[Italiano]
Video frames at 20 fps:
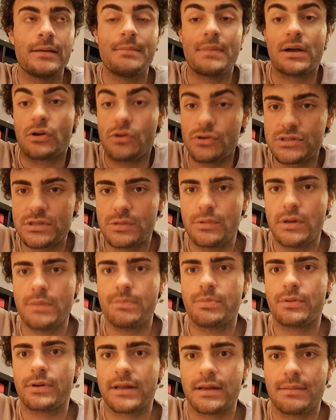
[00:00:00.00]
ma cosa vuoi
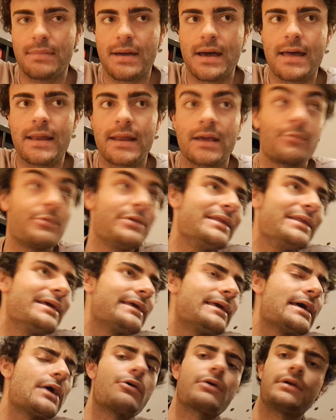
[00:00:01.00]
programmare? Quindi è
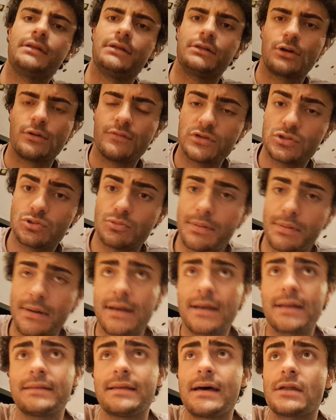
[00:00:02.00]
chiaro che ti trovi super
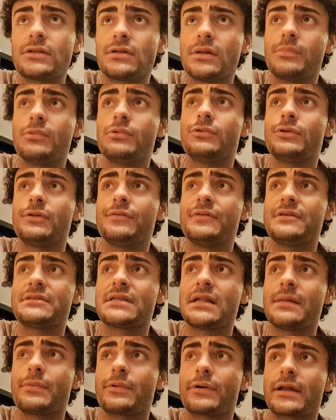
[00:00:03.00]
in ritardo dal punto di
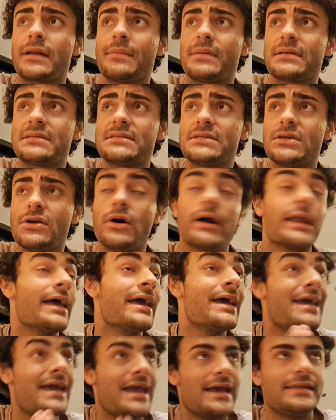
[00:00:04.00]
vista della
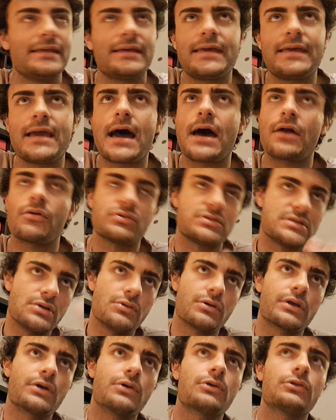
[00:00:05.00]
programmazione ed è chiaro, se
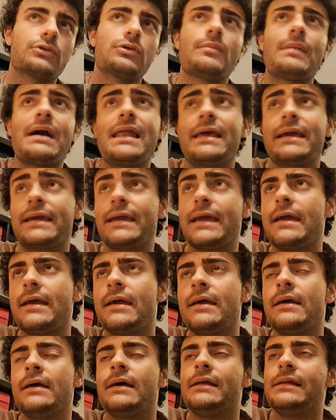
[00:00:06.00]
non ricordo male,
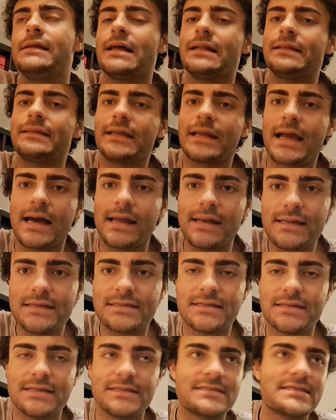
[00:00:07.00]
che gli altri anni
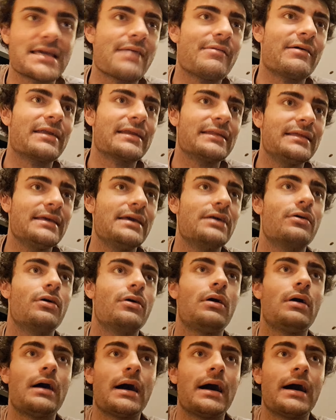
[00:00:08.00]
si iniziava il
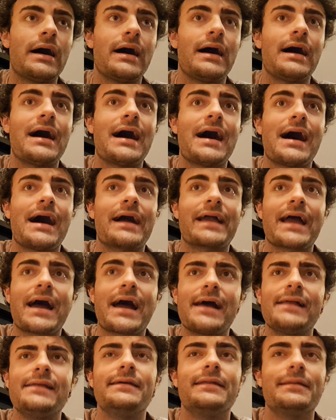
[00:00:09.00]
ritiro a, a
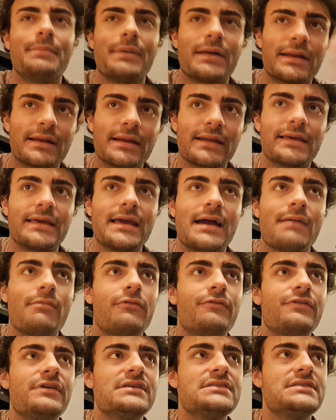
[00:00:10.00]
Cagliari per il richiamo
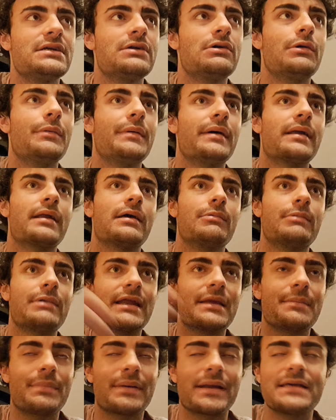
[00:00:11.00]
fisico, per una
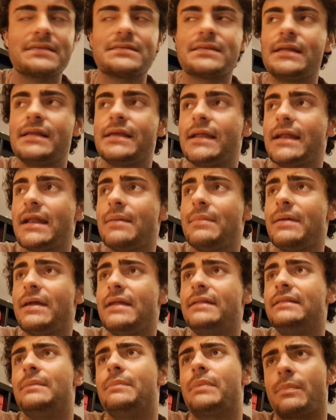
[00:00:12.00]
ripresa degli
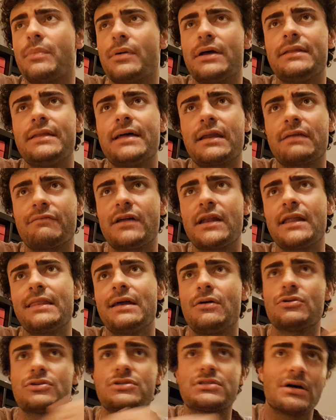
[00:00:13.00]
allenamenti, per poi andare in Valle
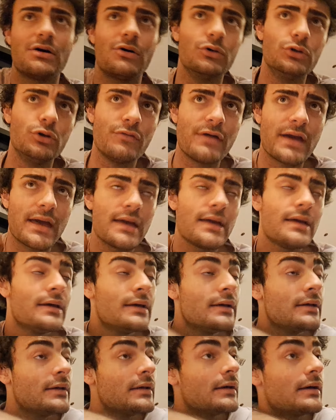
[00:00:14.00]
d'Aosta o dov'è,
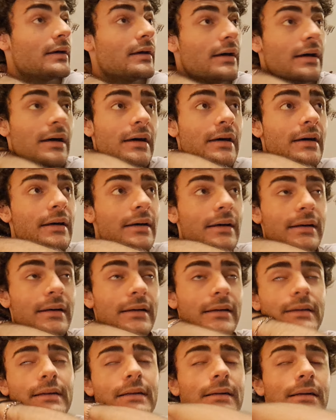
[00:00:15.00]

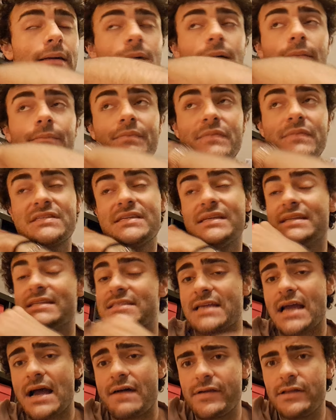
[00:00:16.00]
eh, si
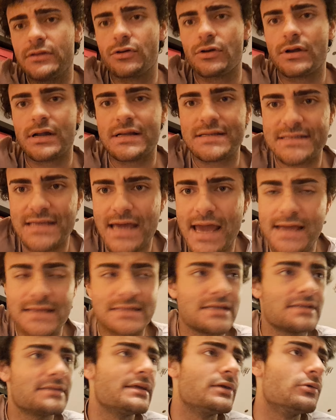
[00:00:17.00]
iniziava intorno al
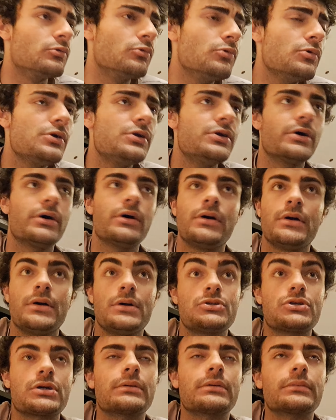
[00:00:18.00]
6-7 luglio.
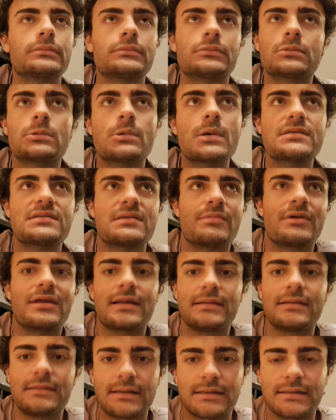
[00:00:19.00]
Cioè, qua siamo in
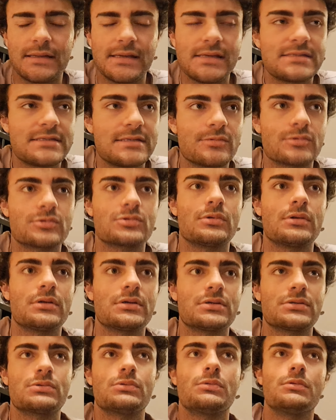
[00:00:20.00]
ritardissimo
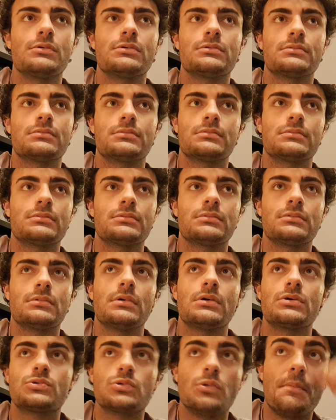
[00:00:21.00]
sul,
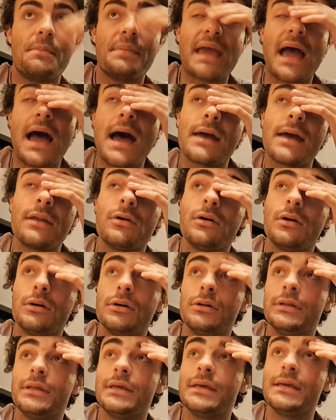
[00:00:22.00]
sul, sul
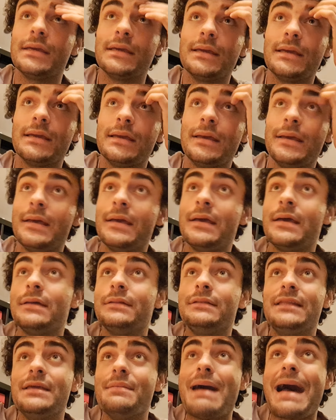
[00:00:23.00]
piano di,
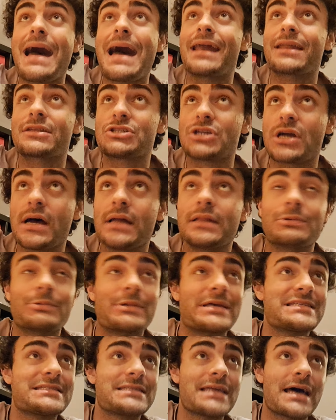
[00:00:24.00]
di marcia di
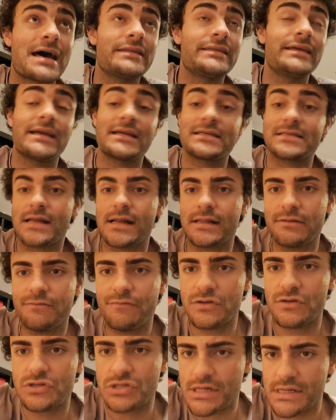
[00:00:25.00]
un'estate che sarà
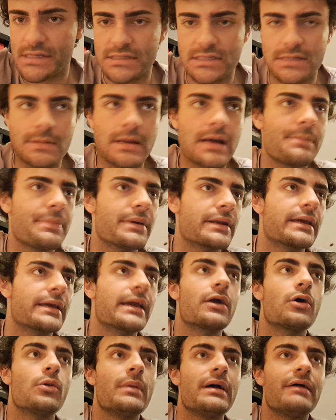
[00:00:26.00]
difficilissima
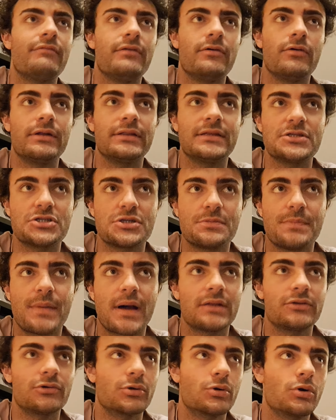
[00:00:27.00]
perché, come avevo
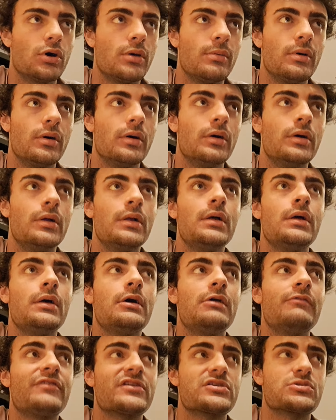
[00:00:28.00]
anticipato, il Como
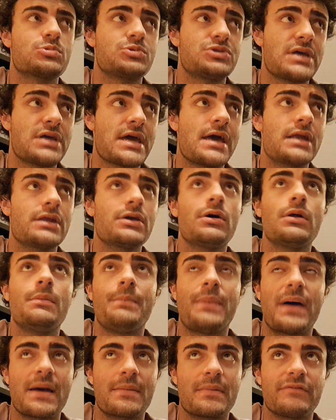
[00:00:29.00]
fa sul serio, il
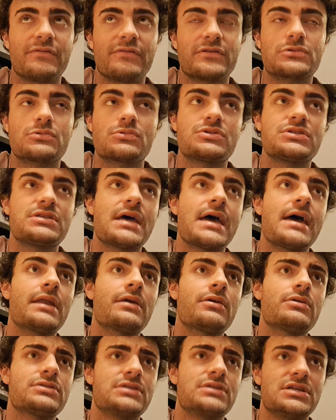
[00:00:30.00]
Parma fa sul
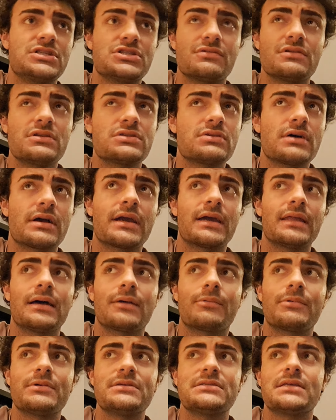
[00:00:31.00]
serio, si è già visto anche
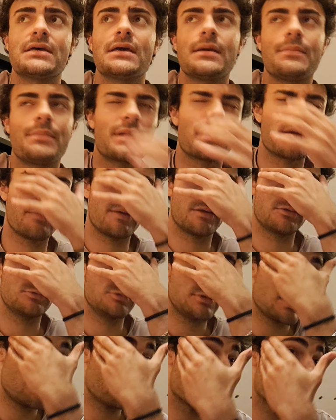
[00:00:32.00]
da queste prime
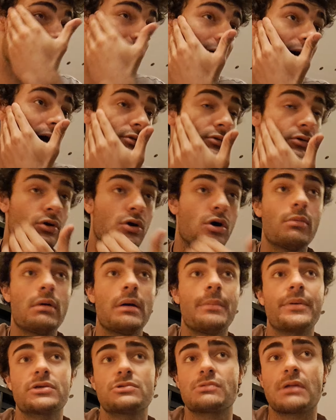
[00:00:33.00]
battute di mercato, il Como
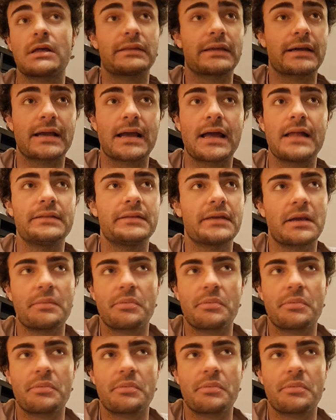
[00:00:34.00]
ha preso un attaccante